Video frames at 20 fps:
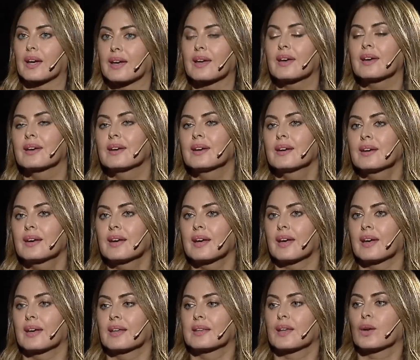que
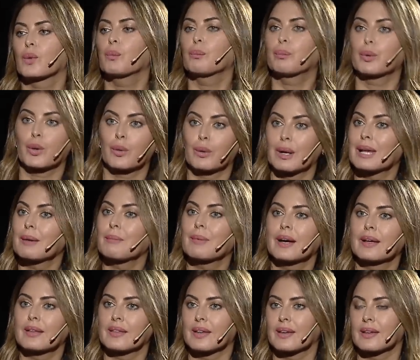eh, tengo un
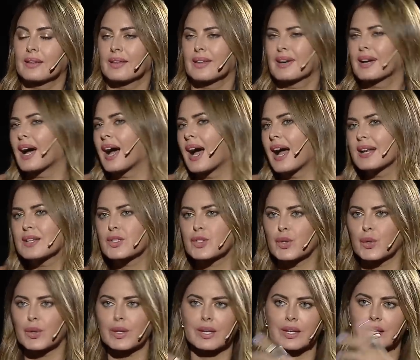problema de,
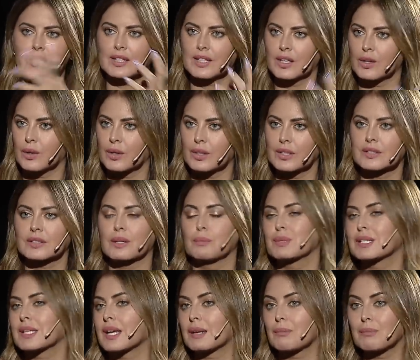calcio y de riñones.
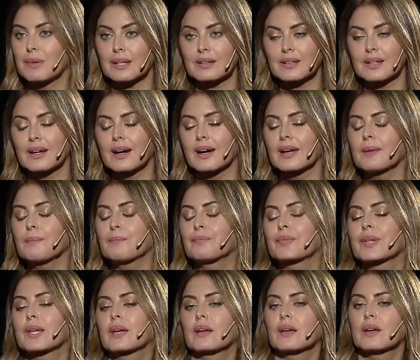Empiezan a investigar
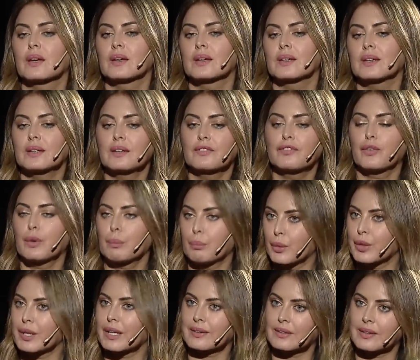y fue
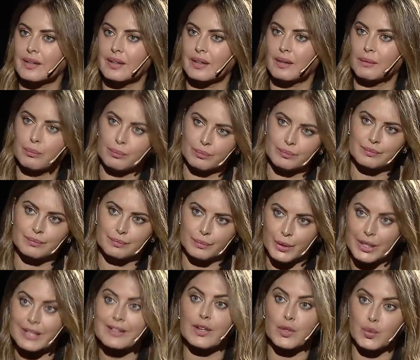por este,
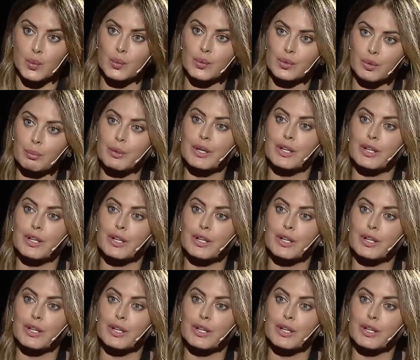por este asunto,